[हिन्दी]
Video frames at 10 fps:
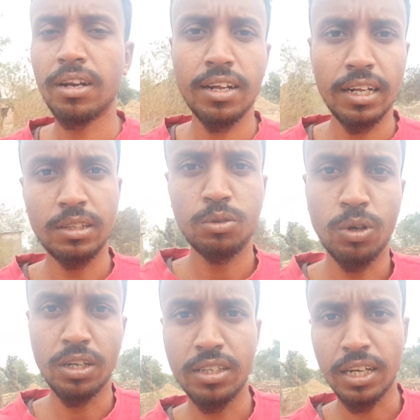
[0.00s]
का लग रहा था तो
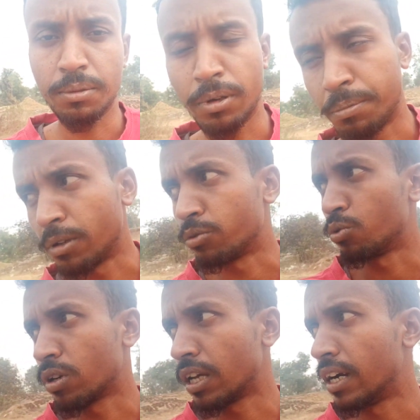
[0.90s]
घर जाके मैं अपना
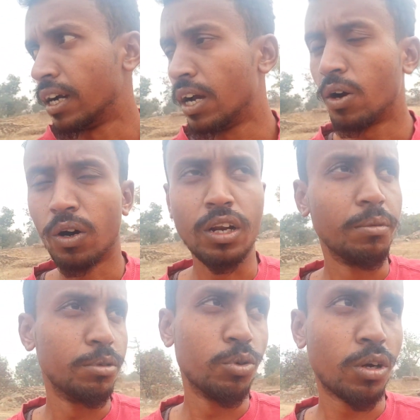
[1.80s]
सो गया और
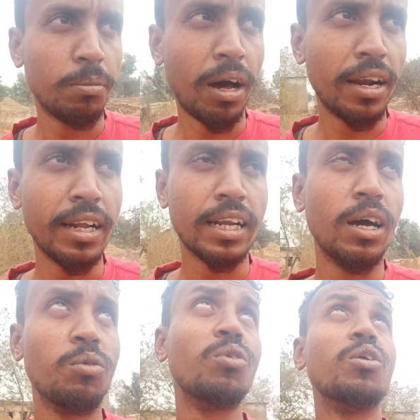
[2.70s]
अभी सो के बाहर
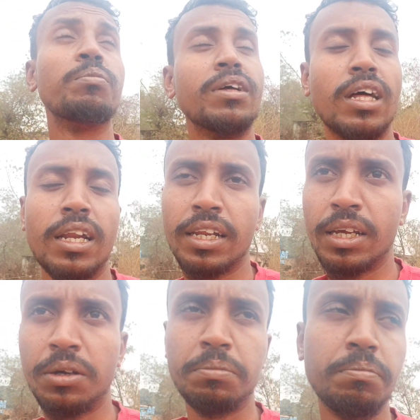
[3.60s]
निकला हूँ और मैदान
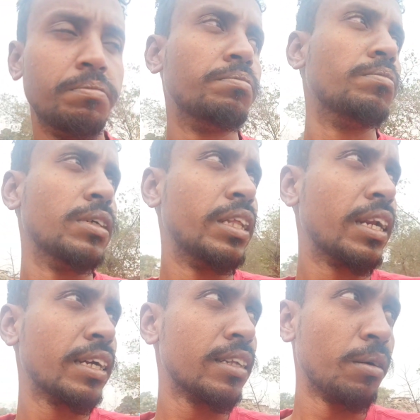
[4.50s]
के
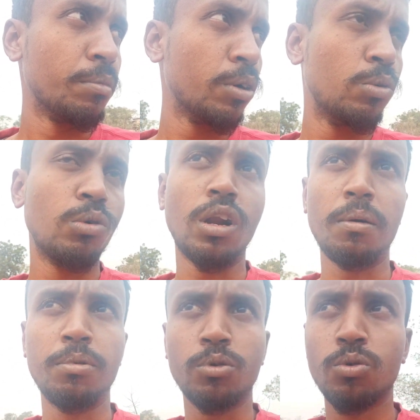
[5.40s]
मैदान के सामने हूँ और
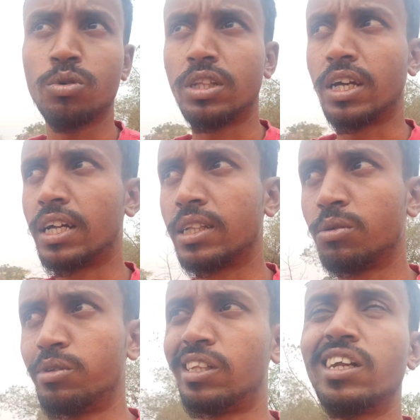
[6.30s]
आप लोगों को दिखाता
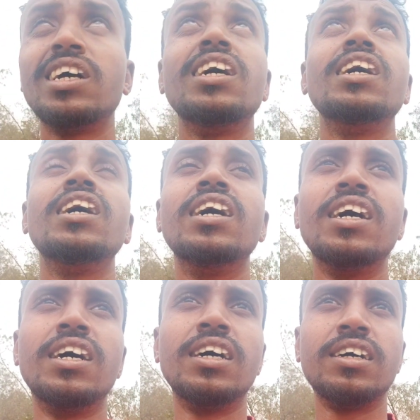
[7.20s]
हूँ इधर
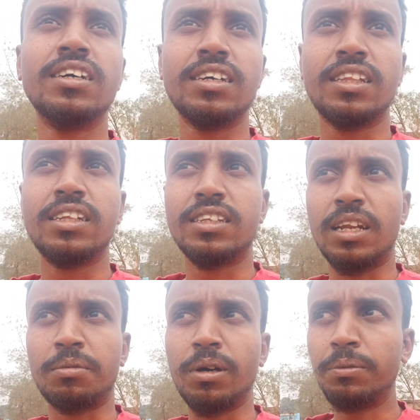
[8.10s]
किस
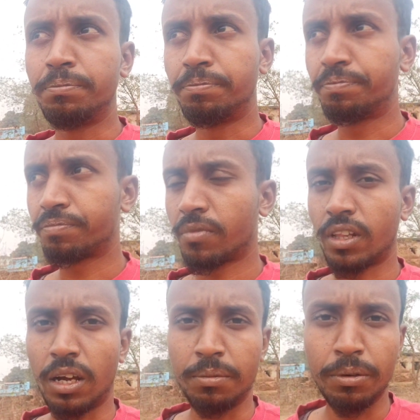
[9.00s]
टाइप का
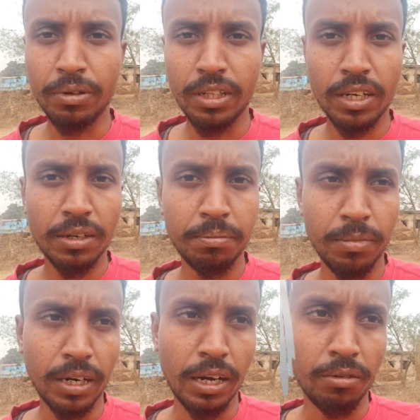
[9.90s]
अभी वेदर बना